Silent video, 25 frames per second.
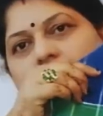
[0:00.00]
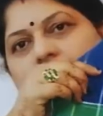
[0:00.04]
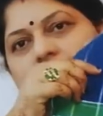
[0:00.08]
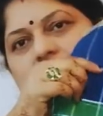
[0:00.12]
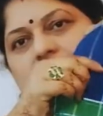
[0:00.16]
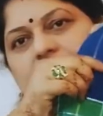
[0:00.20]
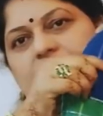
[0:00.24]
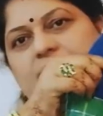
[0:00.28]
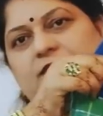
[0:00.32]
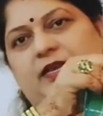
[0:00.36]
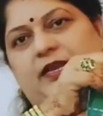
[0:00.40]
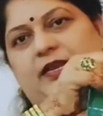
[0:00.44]

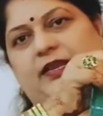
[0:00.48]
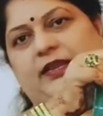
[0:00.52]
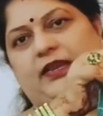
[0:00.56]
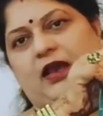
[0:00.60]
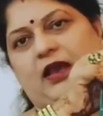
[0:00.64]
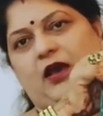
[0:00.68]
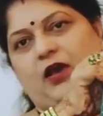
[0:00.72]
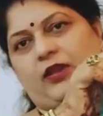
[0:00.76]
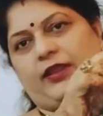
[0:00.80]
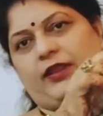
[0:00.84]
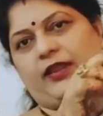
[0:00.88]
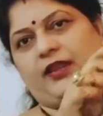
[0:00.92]
ఆరెంజ్
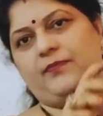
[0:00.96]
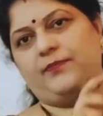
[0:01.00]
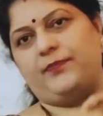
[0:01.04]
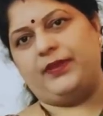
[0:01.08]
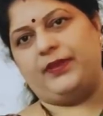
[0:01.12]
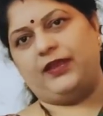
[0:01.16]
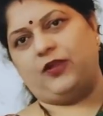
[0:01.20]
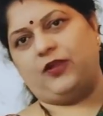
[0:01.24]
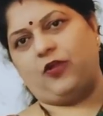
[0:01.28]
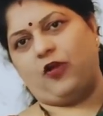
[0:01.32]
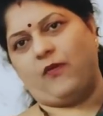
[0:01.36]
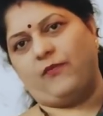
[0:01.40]
కలర్ ఆనియన్
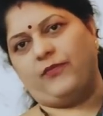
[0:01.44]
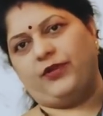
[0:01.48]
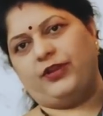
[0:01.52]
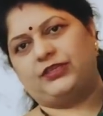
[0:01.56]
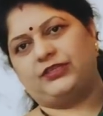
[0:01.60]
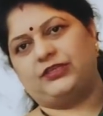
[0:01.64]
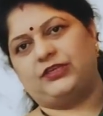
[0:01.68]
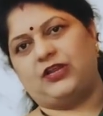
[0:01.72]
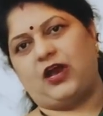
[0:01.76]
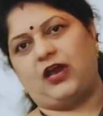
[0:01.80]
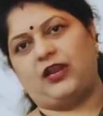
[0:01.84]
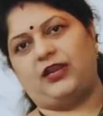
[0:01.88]
పింక్
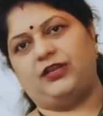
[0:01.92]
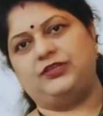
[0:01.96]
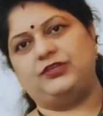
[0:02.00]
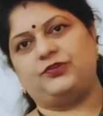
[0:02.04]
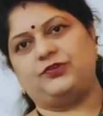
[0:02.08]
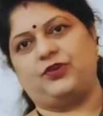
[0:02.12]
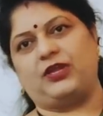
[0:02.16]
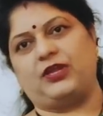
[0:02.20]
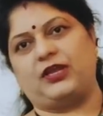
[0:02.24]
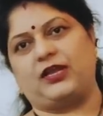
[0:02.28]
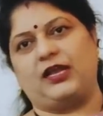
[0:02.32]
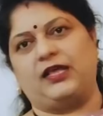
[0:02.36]
కాంబినేషన్ ఆరెంజ్
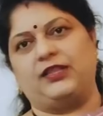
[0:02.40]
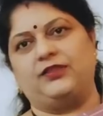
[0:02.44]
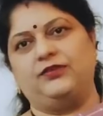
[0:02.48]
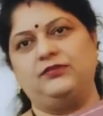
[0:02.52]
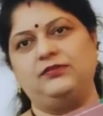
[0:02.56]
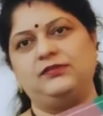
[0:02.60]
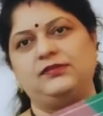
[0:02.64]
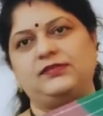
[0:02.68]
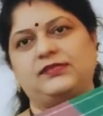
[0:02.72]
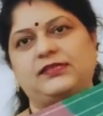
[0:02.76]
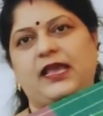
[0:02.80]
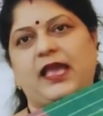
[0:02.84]
కూడా
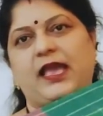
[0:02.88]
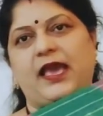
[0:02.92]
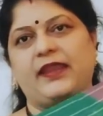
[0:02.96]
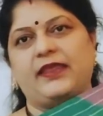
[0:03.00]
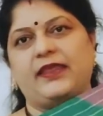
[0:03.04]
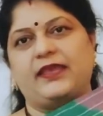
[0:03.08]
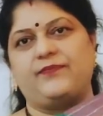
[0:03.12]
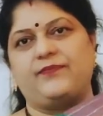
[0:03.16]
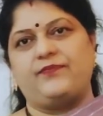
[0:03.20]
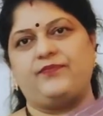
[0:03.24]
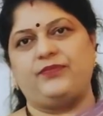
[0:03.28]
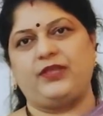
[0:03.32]
కాదు
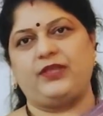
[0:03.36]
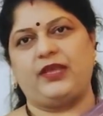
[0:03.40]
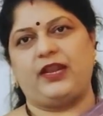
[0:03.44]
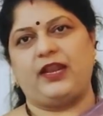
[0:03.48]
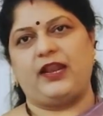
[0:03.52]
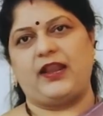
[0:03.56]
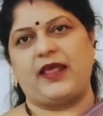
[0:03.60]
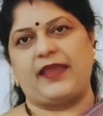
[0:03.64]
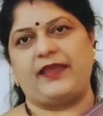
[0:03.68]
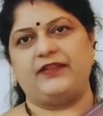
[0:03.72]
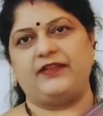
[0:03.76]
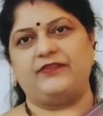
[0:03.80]
శారీ అంతా
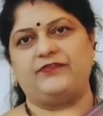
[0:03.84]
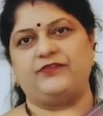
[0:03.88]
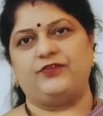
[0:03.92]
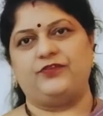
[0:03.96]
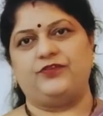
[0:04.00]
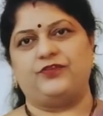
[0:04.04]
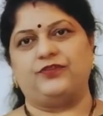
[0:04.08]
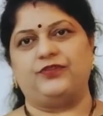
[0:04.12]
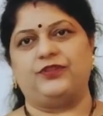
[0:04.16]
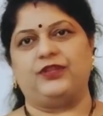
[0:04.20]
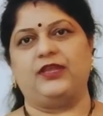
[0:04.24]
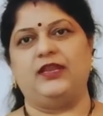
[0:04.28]
ఇలా లైన్స్
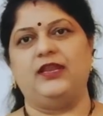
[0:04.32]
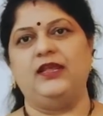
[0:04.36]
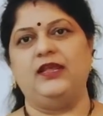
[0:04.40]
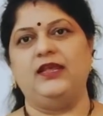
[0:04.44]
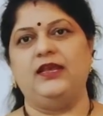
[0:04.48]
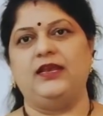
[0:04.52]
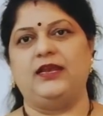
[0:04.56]
ఉంటుంది